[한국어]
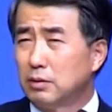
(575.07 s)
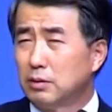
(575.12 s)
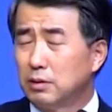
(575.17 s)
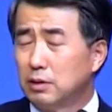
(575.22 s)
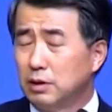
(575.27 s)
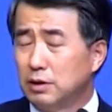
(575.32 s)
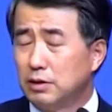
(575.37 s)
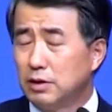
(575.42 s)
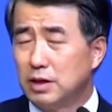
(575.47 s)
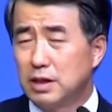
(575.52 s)

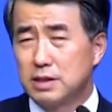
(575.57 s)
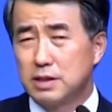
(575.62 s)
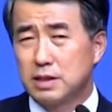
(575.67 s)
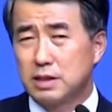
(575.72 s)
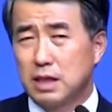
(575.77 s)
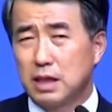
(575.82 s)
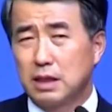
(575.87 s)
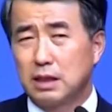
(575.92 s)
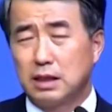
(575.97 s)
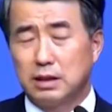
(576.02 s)
인터넷에
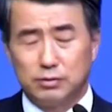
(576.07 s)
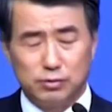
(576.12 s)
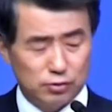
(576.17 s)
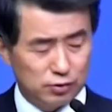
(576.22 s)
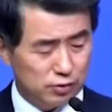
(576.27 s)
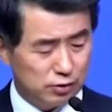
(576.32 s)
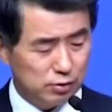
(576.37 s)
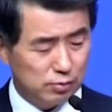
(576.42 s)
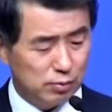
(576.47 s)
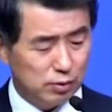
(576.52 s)
잠깐
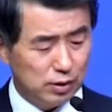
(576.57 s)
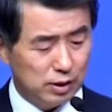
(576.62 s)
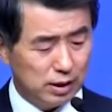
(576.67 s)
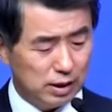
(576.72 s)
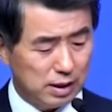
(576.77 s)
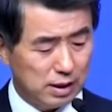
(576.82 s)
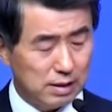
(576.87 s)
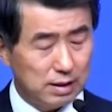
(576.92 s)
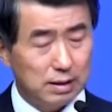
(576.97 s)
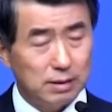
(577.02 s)
뉴스를
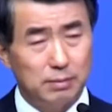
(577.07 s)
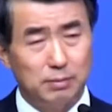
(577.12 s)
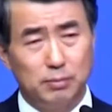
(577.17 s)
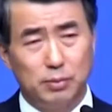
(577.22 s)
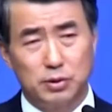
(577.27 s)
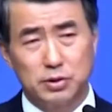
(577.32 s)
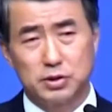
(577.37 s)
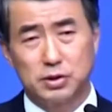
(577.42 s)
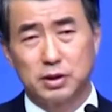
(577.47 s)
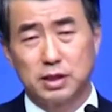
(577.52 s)
보니까
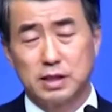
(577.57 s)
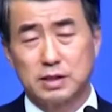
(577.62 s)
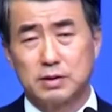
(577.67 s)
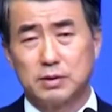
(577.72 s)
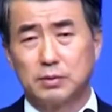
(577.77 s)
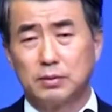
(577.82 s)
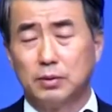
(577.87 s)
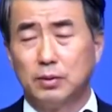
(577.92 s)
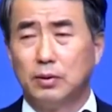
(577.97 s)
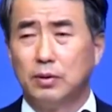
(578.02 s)

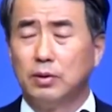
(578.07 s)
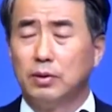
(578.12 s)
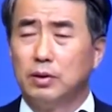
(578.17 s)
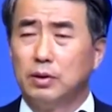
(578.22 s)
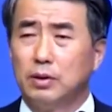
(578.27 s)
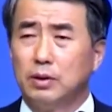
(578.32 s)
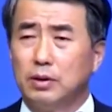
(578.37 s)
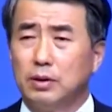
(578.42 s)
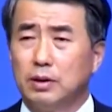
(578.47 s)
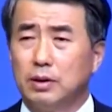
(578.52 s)
포천에서 또
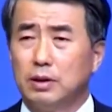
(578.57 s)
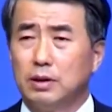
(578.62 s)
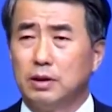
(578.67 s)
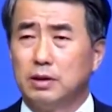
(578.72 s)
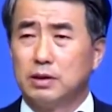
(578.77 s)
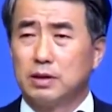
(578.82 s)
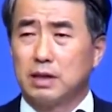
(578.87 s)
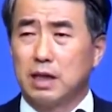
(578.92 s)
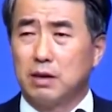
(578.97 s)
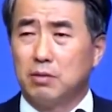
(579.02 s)

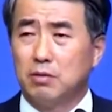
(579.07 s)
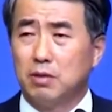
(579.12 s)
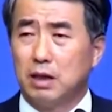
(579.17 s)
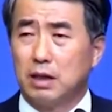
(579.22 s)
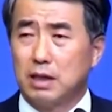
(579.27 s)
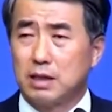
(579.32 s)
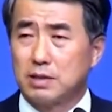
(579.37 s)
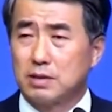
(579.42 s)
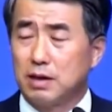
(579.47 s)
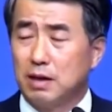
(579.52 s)
이런 사고가
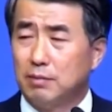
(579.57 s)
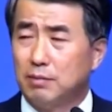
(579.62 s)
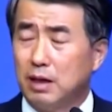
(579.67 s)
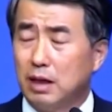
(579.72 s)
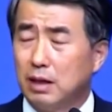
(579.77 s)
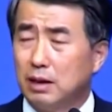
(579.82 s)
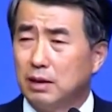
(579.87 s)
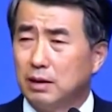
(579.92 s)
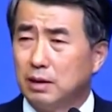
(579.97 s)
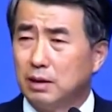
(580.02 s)
나서
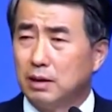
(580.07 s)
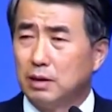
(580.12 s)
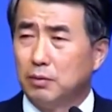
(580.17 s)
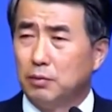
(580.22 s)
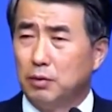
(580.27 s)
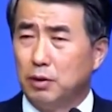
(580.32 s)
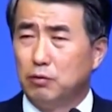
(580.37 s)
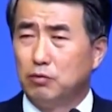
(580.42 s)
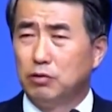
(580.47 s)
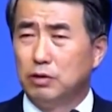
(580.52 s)
아마
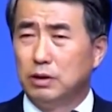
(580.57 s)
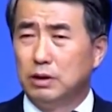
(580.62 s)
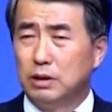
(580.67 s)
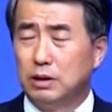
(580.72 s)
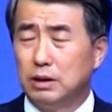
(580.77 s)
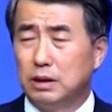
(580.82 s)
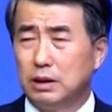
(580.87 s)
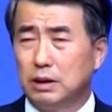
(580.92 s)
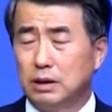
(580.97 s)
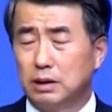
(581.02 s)

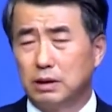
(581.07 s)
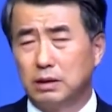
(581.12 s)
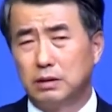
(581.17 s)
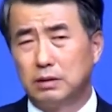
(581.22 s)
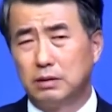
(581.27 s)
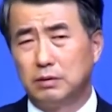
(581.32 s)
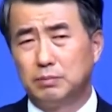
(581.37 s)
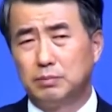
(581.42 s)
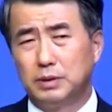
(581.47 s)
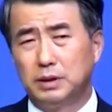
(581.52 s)
외국인들이
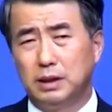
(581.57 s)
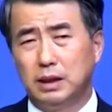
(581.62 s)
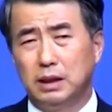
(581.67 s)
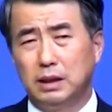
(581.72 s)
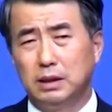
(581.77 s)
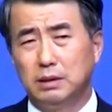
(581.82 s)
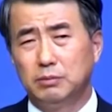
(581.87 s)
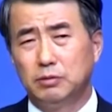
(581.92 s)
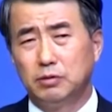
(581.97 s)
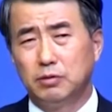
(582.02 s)
그런
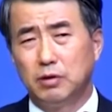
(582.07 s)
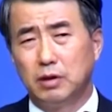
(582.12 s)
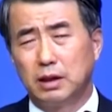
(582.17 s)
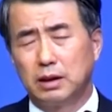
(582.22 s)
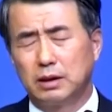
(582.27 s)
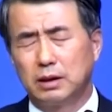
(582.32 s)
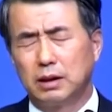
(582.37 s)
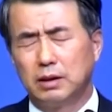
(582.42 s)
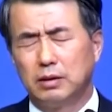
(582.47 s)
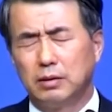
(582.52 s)
피해를 입은 것
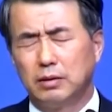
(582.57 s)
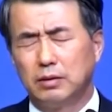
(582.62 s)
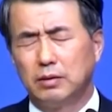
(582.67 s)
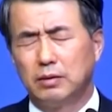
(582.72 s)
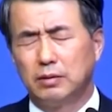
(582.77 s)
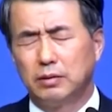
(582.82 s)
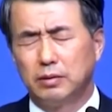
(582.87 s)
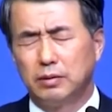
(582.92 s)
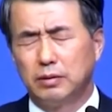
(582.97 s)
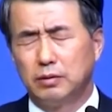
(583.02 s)
같아요.
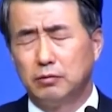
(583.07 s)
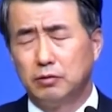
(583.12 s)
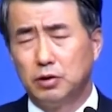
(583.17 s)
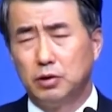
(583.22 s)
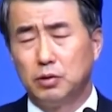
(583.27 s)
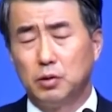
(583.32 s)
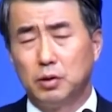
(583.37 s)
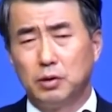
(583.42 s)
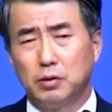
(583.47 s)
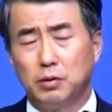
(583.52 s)
우리
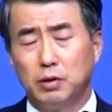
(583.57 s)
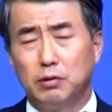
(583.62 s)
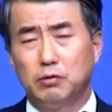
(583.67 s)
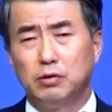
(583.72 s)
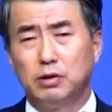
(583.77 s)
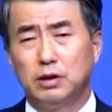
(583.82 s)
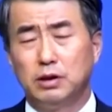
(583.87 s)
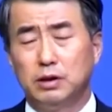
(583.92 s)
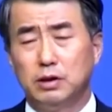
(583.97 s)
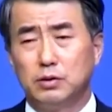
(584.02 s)
교회도
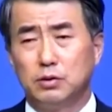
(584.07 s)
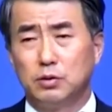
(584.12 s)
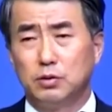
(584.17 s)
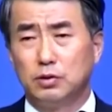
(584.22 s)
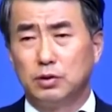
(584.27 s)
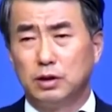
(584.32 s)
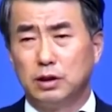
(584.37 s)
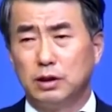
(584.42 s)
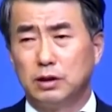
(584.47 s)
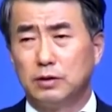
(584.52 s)
외국인들이
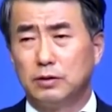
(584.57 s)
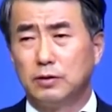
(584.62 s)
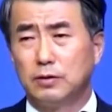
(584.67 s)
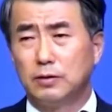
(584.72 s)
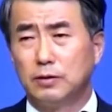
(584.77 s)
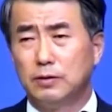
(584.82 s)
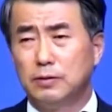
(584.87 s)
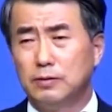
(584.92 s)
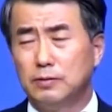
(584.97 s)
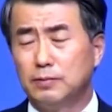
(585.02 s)
종종
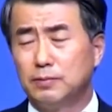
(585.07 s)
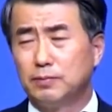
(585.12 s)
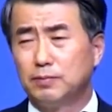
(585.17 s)
있거든요.